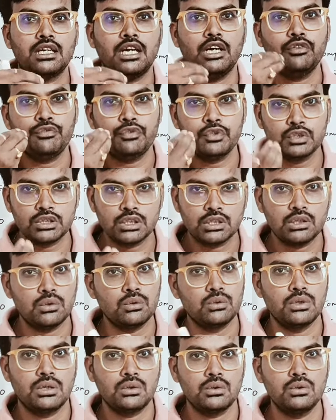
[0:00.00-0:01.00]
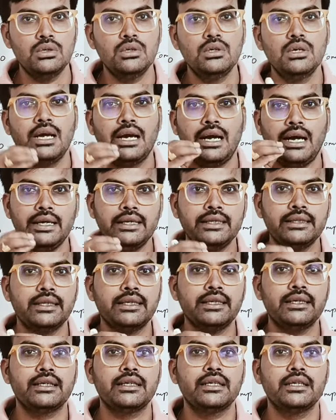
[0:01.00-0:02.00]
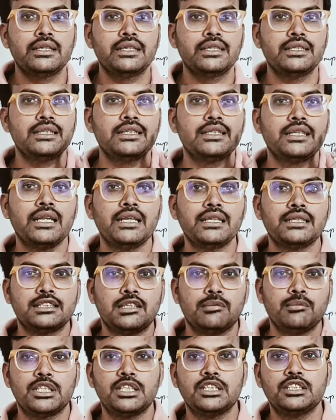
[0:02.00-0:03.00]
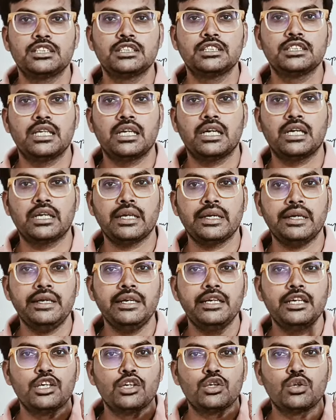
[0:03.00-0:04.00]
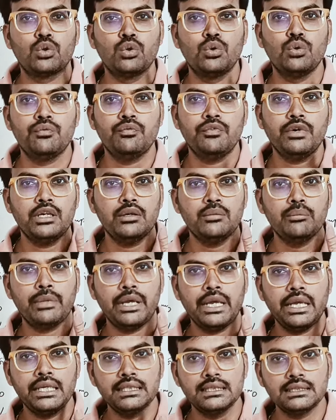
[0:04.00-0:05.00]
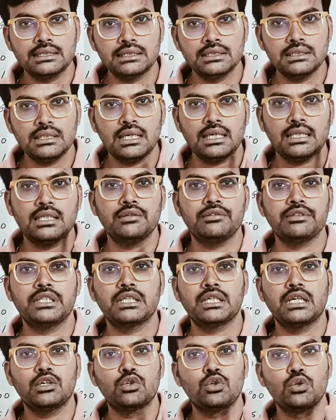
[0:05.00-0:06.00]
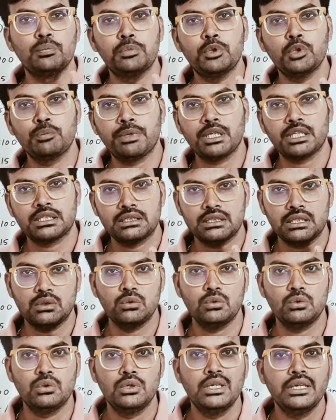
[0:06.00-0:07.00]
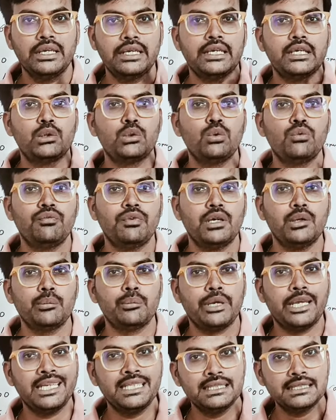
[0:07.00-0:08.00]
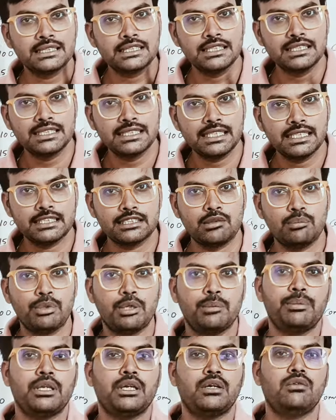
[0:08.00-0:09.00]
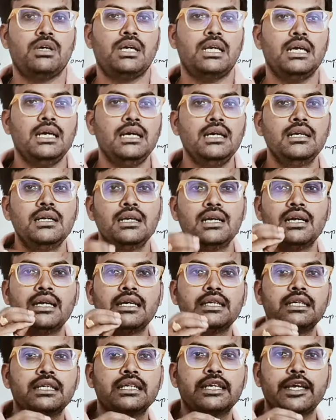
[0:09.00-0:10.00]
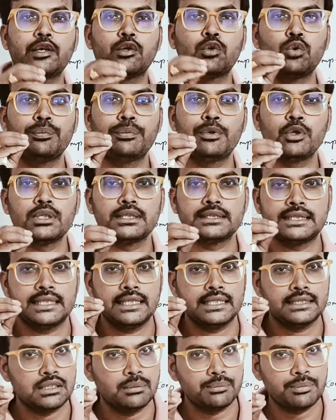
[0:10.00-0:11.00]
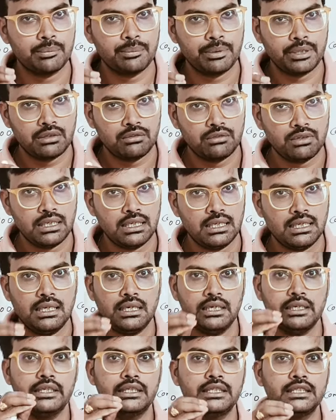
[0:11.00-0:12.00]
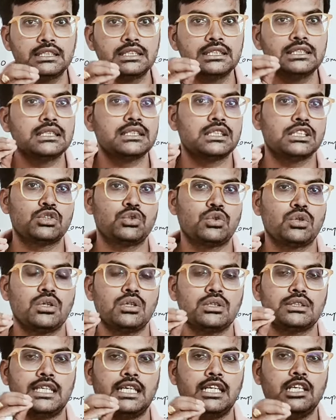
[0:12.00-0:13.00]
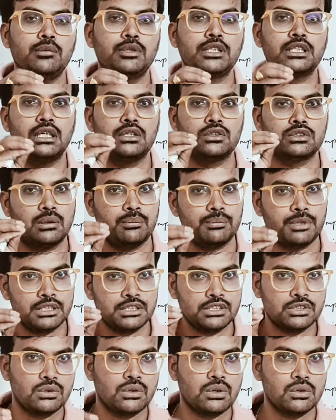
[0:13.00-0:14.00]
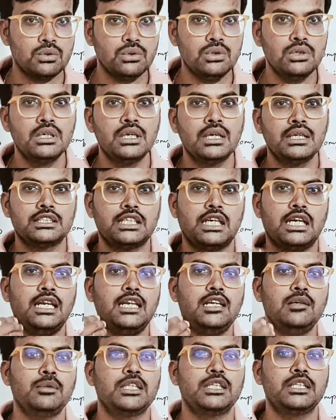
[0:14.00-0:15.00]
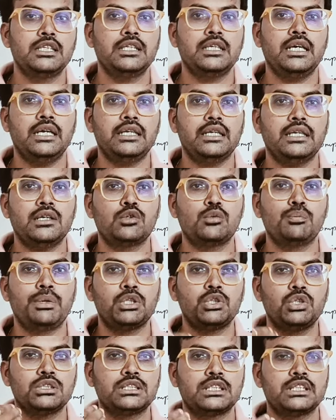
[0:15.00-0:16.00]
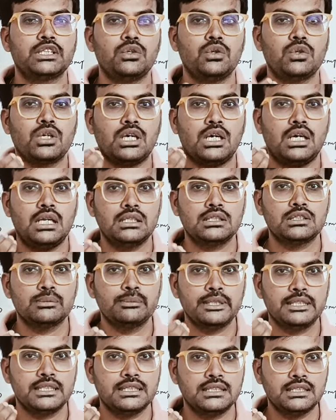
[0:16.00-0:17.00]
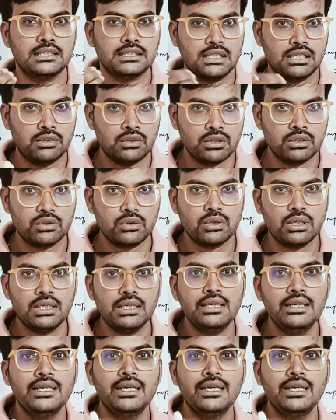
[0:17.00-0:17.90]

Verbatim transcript: కన్ఫ్యూజన్లో ఉన్నారు అయితే ఇది దేనికి సంబంధించింది అని అంటే గ్రూప్ వన్ మెయిన్స్ అదేవిధంగా గ్రూప్ టూ పరీక్షలు ఈ గ్రూప్ వన్ మెయిన్స్కి సీరియస్గా ప్రిపేర్ అవ్వాలా లేదంటే గ్రూప్ టూకి సీరియస్గా ప్రిపేర్ అవ్వాలా అనే డిసిజన్ తీసుకోవడంలో చాలామంది నన్ను సంప్రదిస్తున్నారు చాలామంది అంటే నాకు పదుల సంఖ్యలో కాల్స్ మెసేజెస్ రావడంతోన